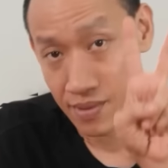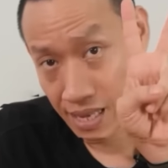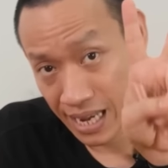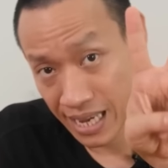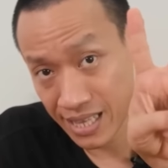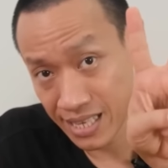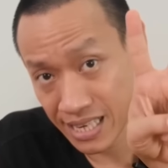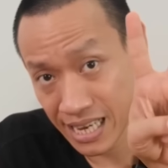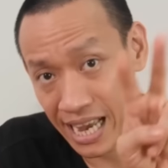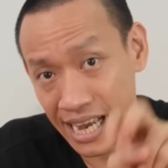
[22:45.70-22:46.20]

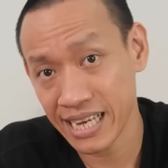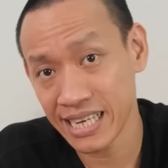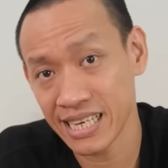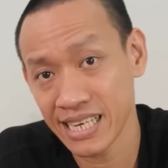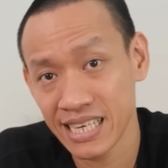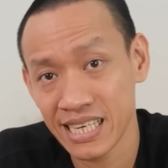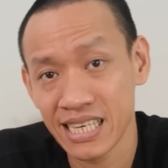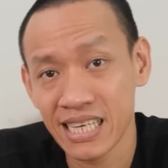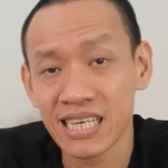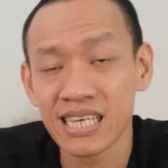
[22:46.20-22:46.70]
Cái thứ hai,
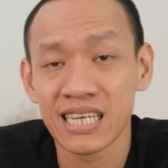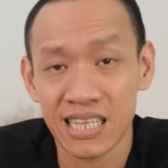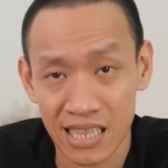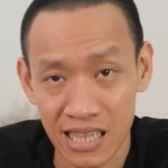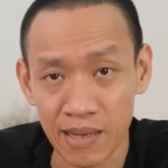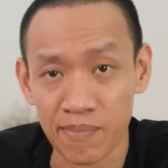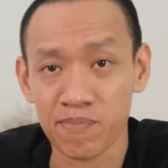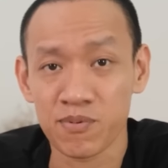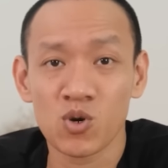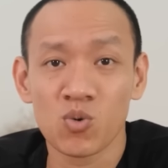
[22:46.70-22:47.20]

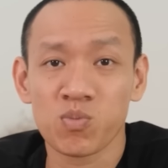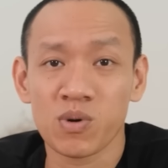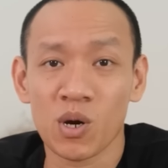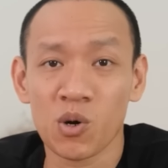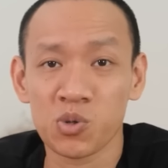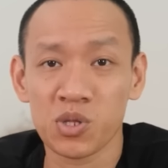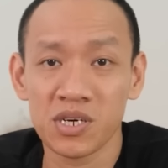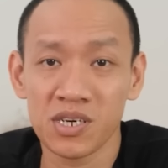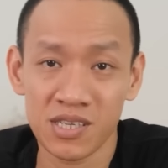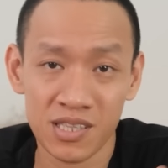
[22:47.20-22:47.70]
tập trung
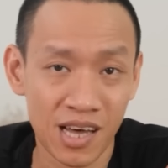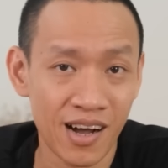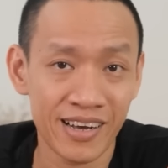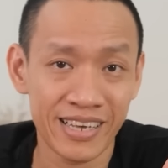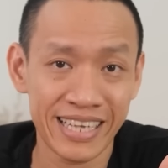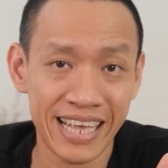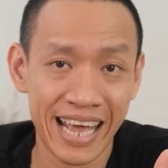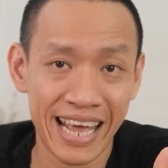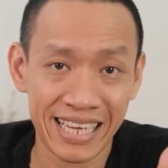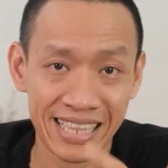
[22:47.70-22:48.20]
đầu tư
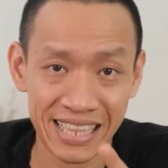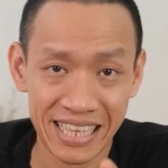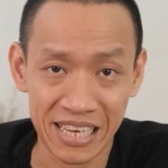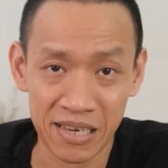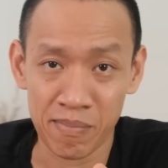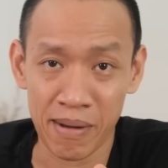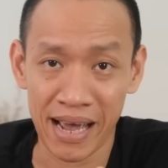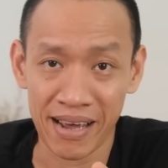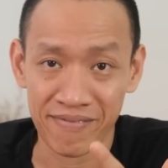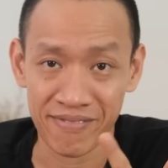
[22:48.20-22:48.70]
thời gian,
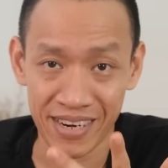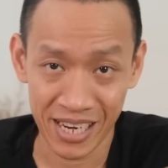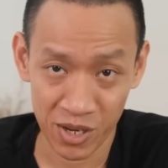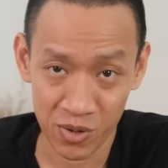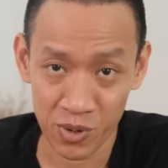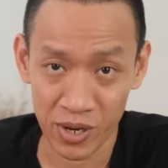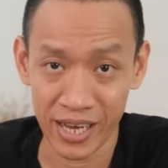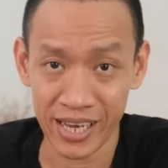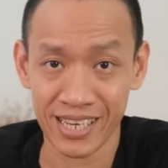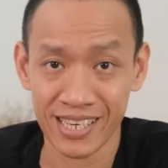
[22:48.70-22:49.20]
tiền bạc và
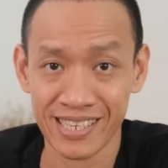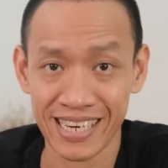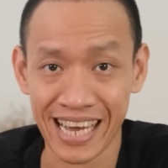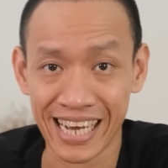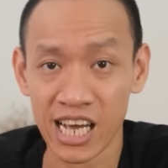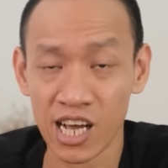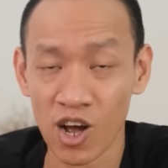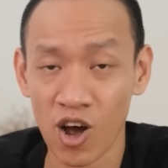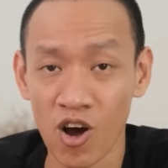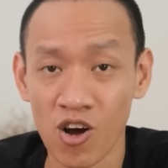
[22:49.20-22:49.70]
điều kiện để
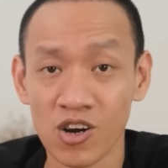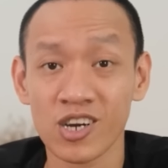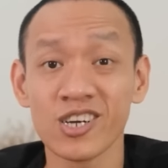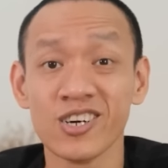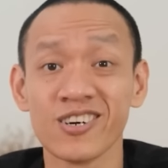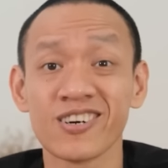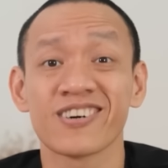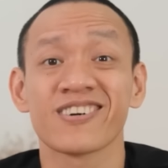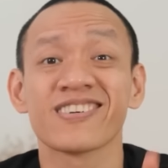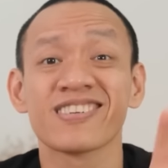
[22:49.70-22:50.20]
các con
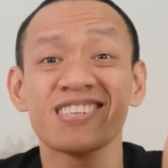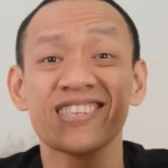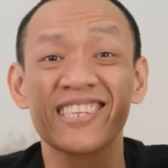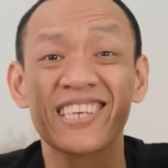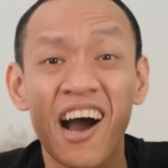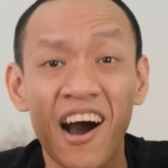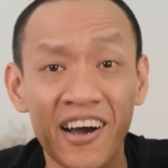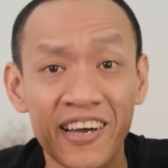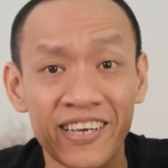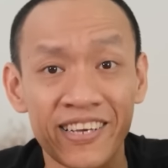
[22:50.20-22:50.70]
được
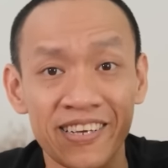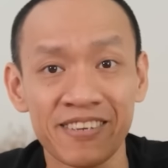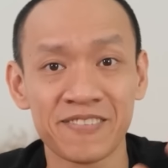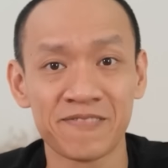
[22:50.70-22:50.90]
chơi.